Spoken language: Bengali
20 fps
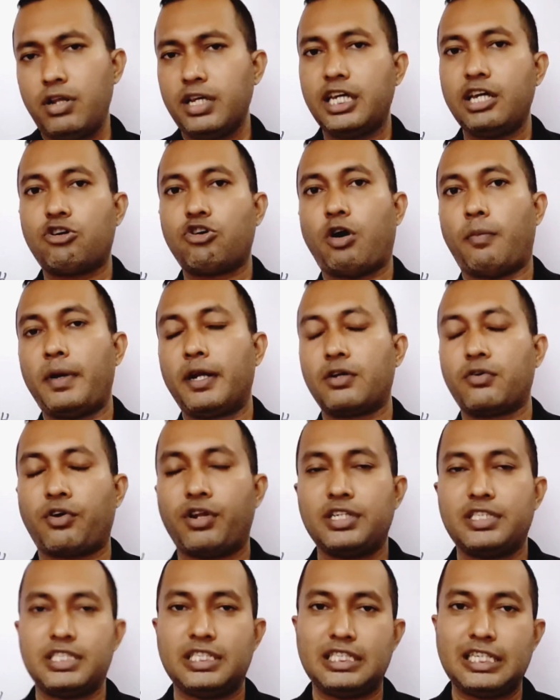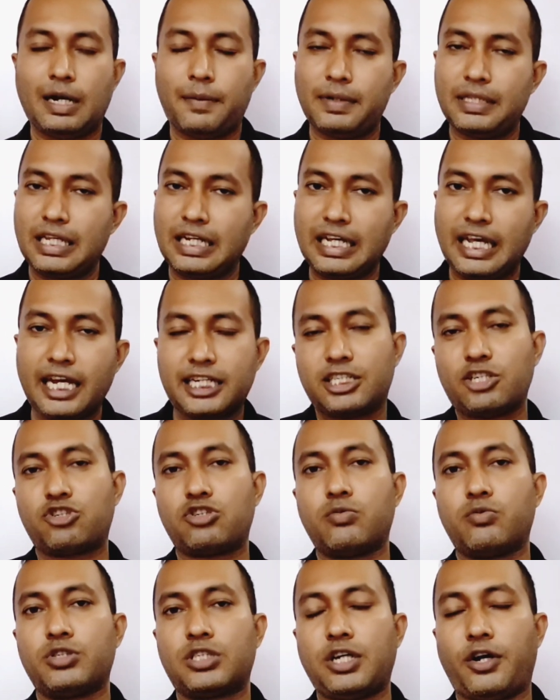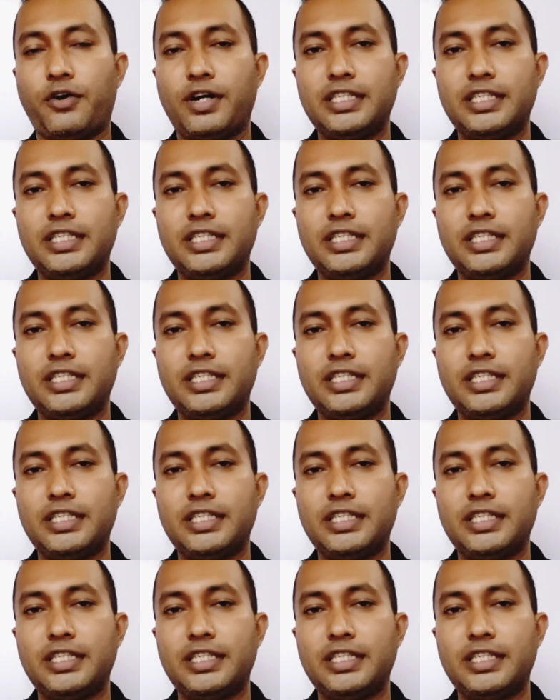অনেকেই কমেন্ট করেছেন যে আমাদের গ্যাসের সমস্যা